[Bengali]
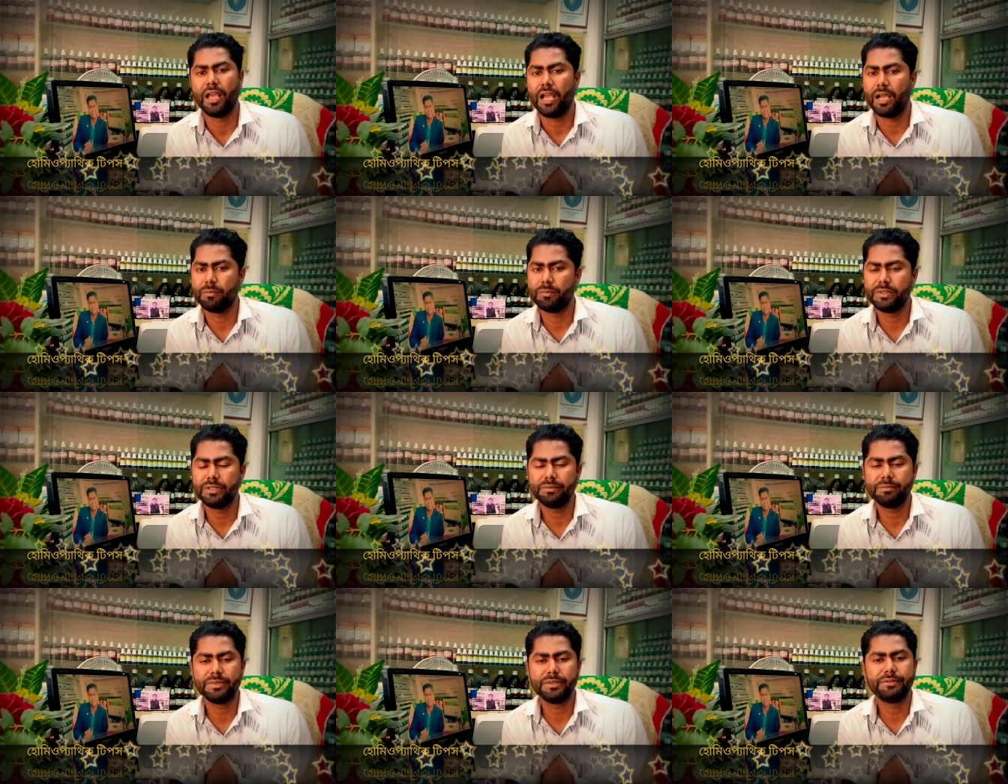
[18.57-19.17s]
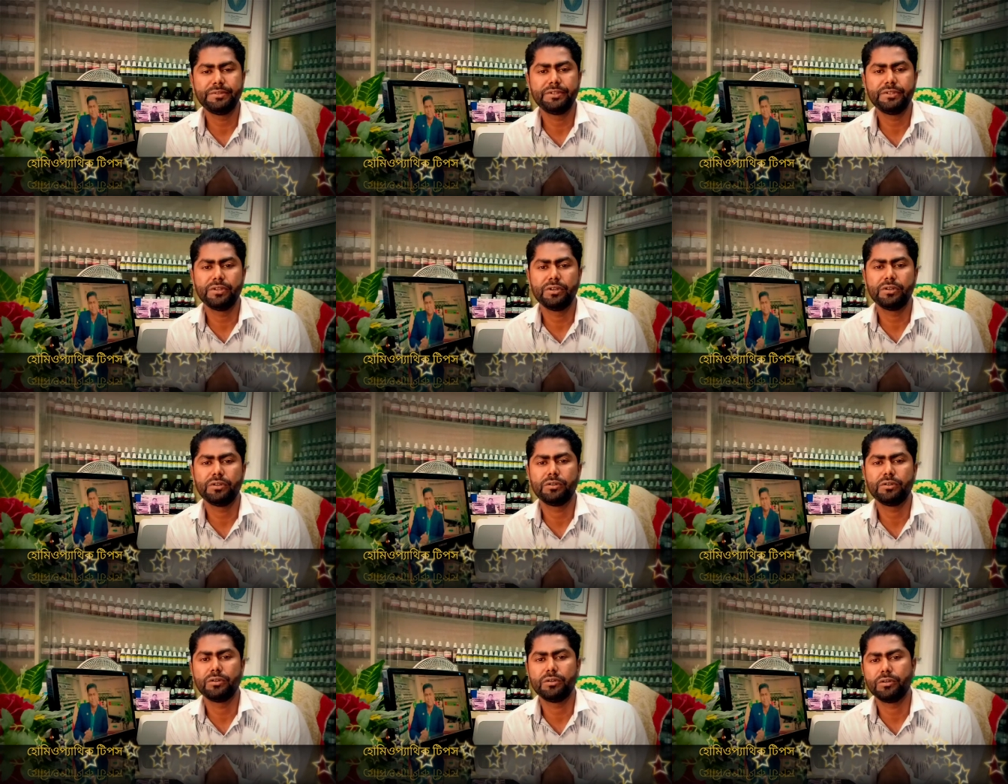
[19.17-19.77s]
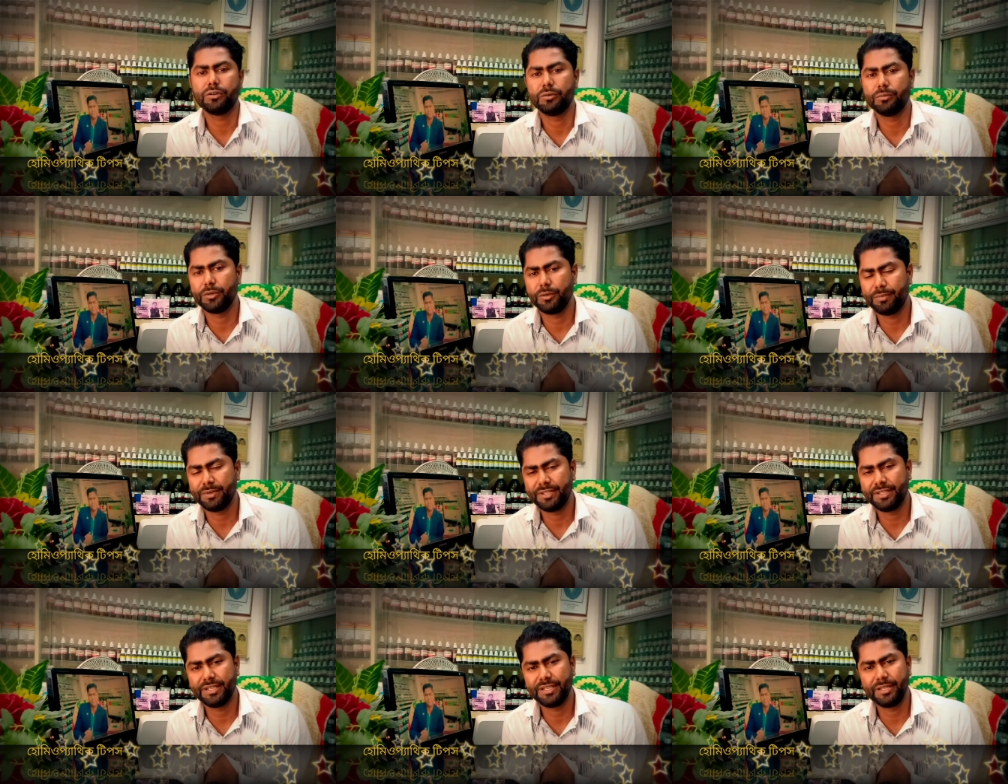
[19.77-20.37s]
আমি বিভিন্ন
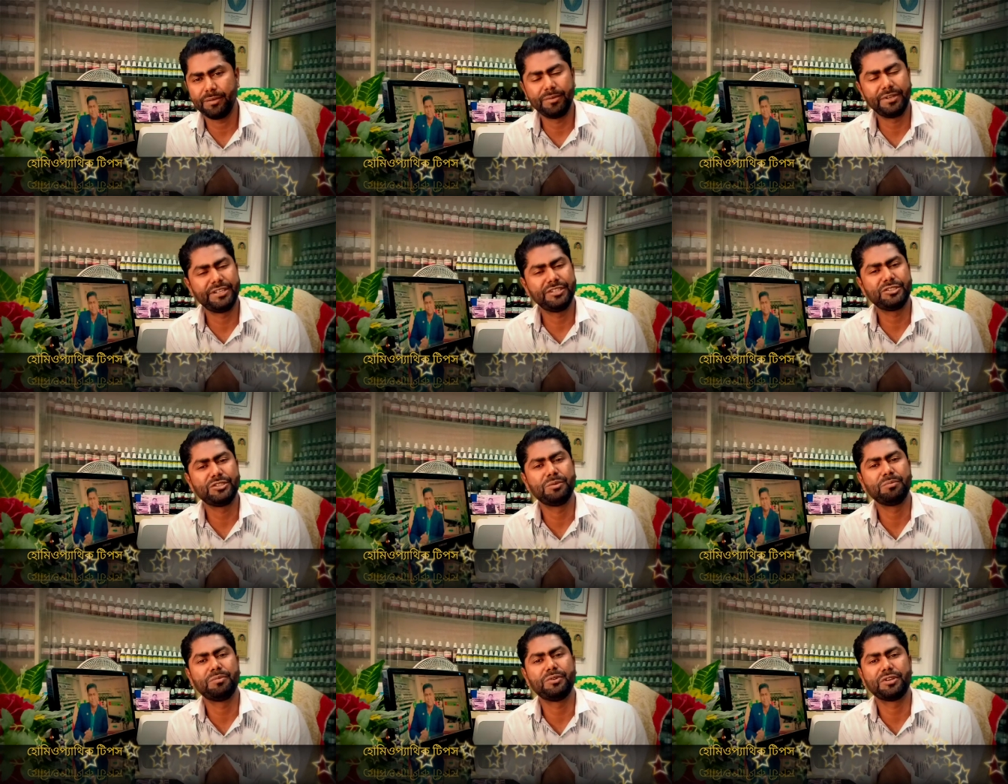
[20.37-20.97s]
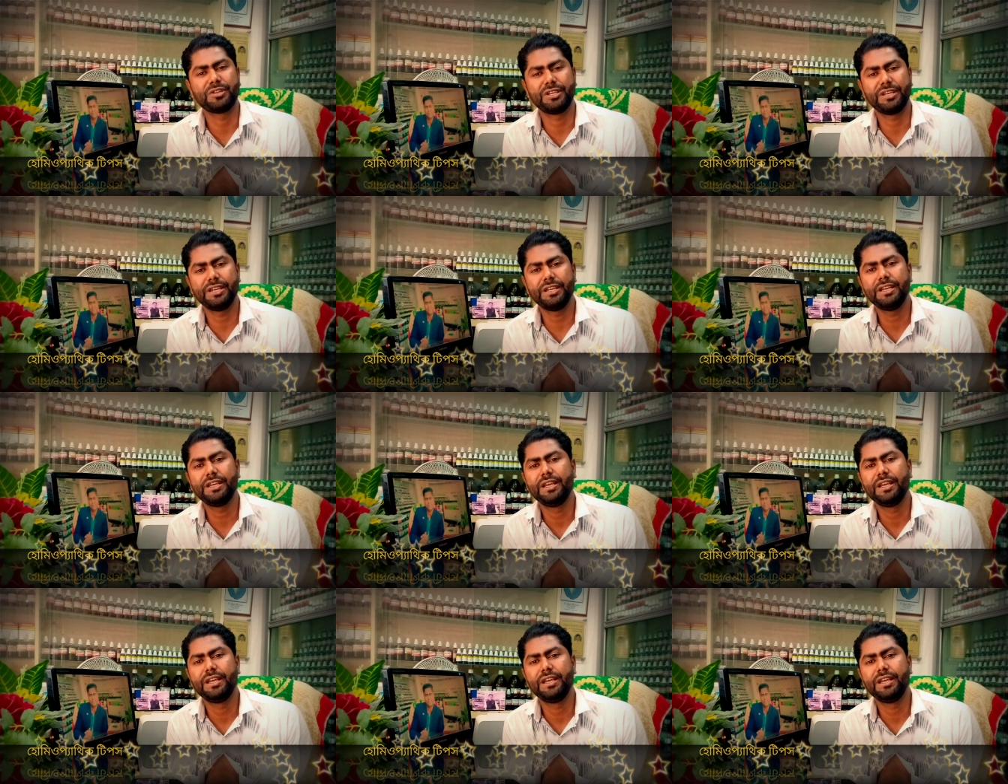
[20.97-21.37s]
হোমিওপ্যাথিক রিমেডি সম্পর্কে